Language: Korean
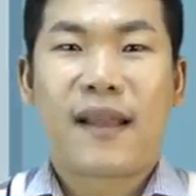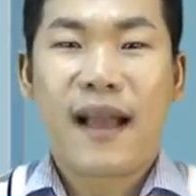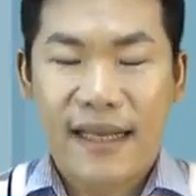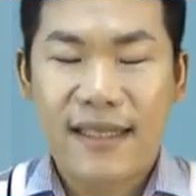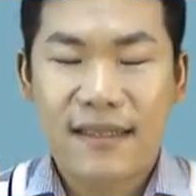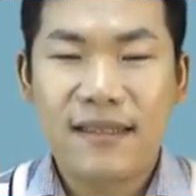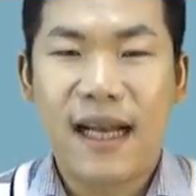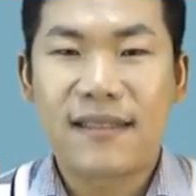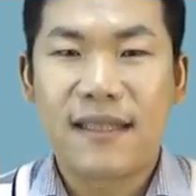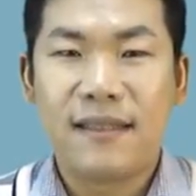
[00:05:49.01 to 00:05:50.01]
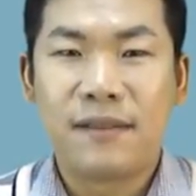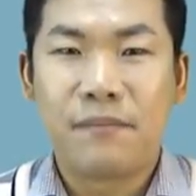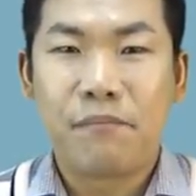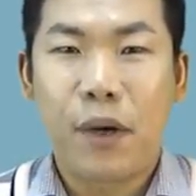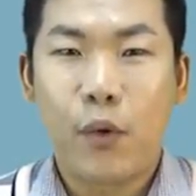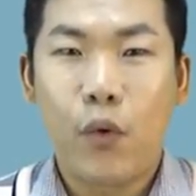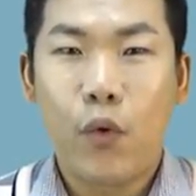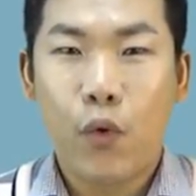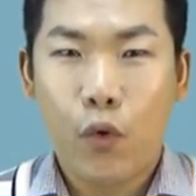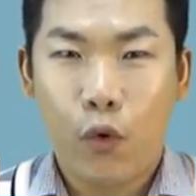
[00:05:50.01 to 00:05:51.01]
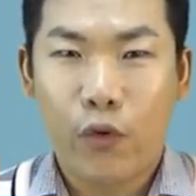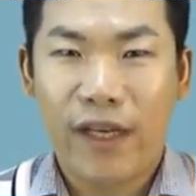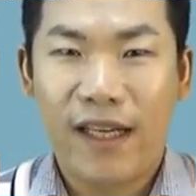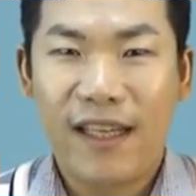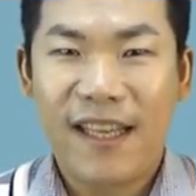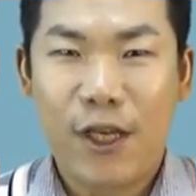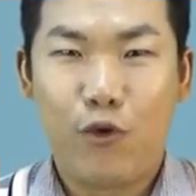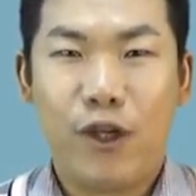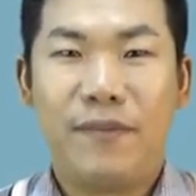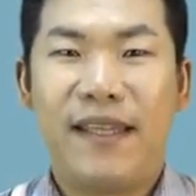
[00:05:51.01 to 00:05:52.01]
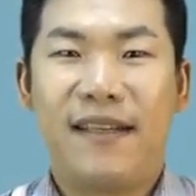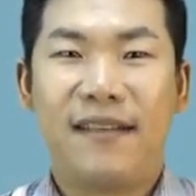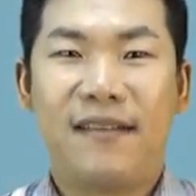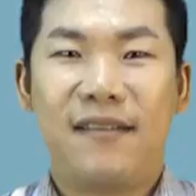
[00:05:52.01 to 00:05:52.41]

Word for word: 가장 큰 악재는 바로 코로나19입니다.